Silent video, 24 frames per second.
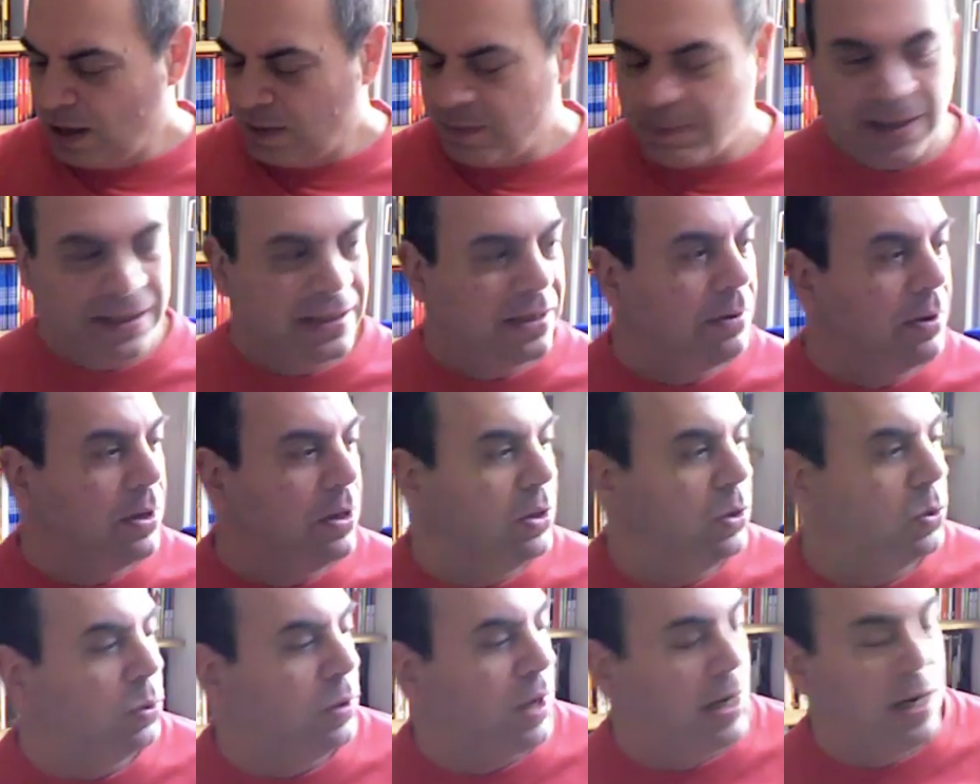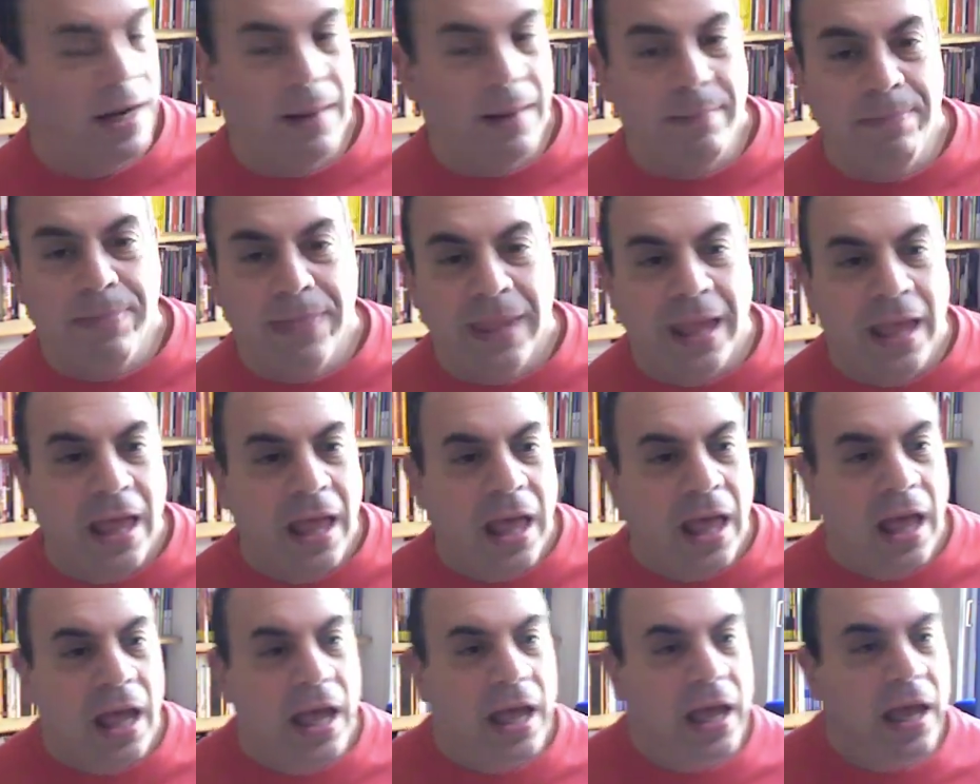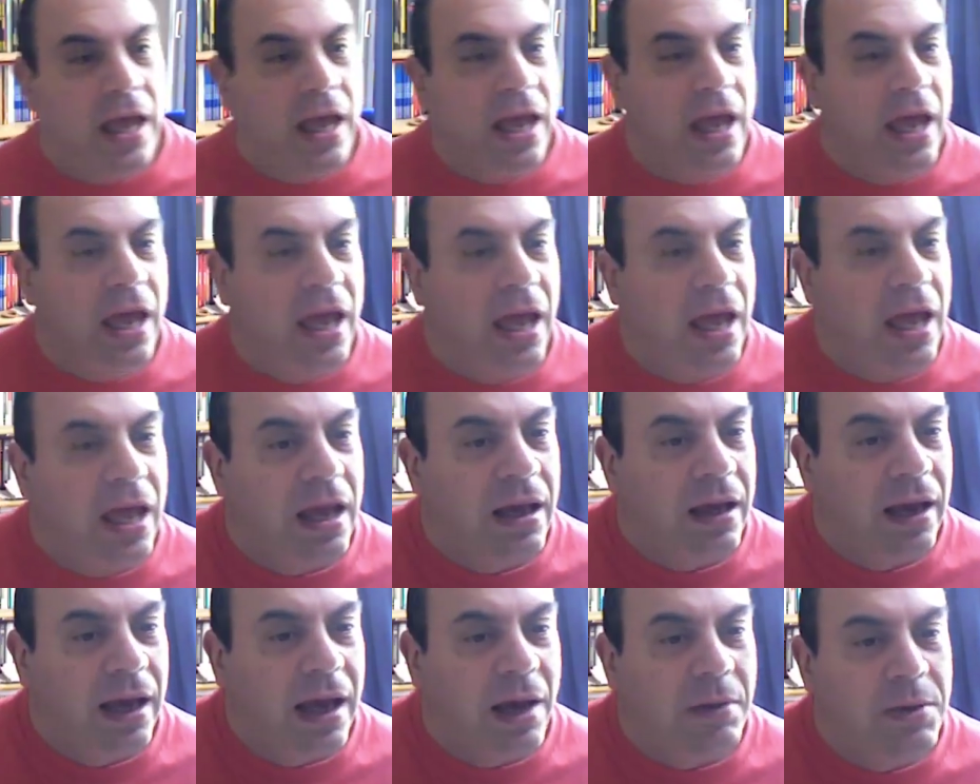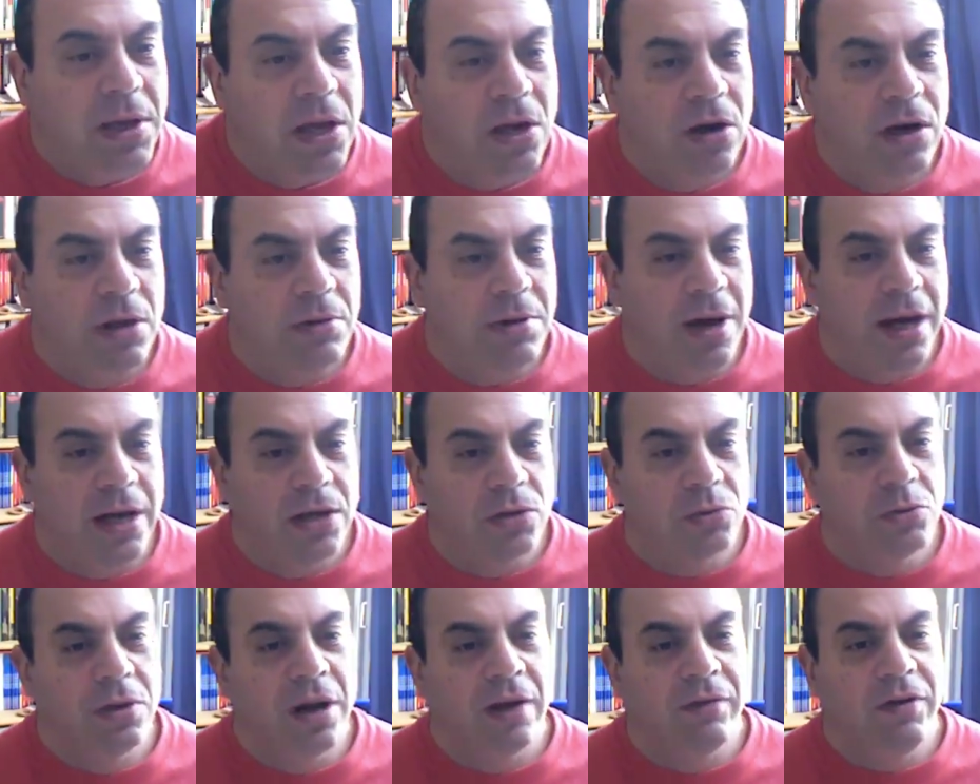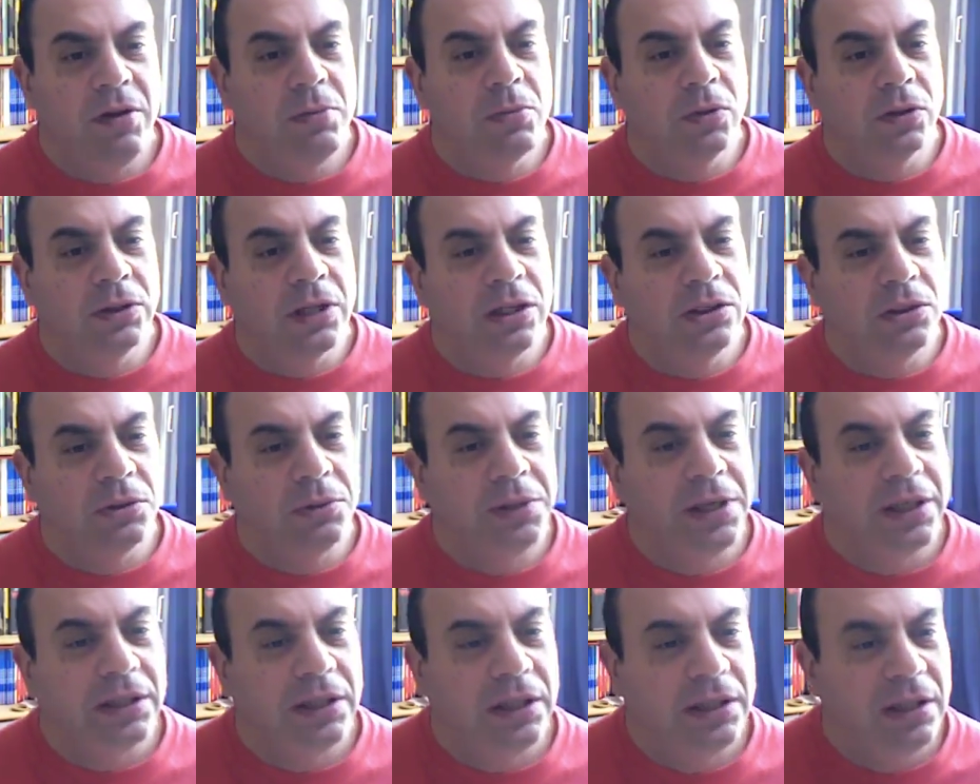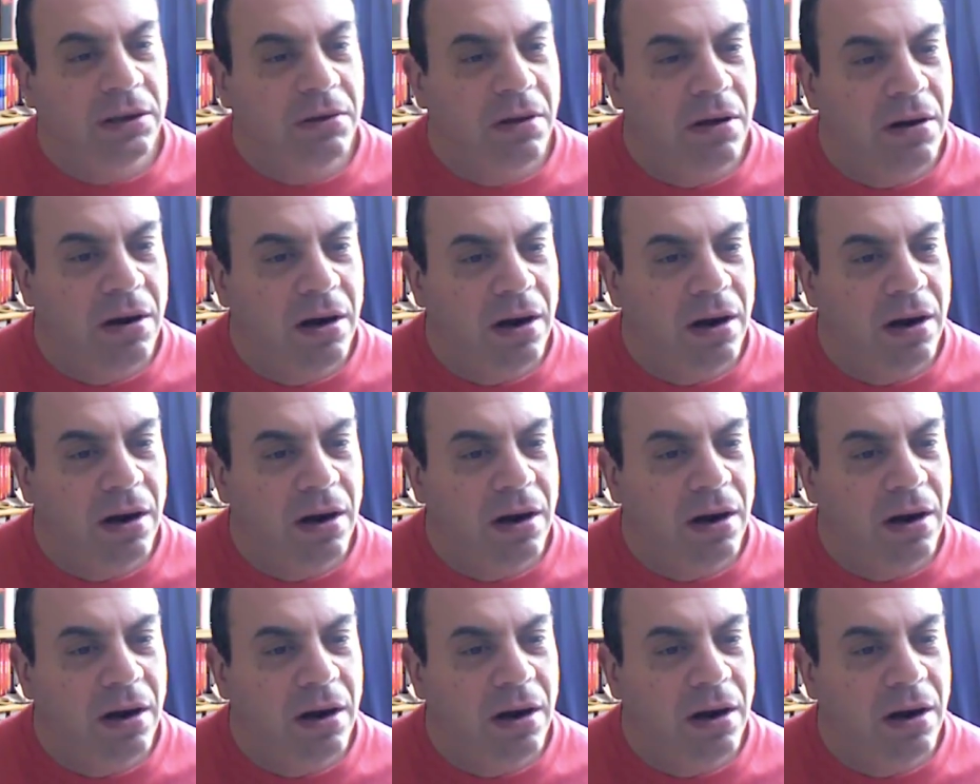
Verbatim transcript: más aventurera. Eh, Javier Olivares, un grafismo tanto viñetístico,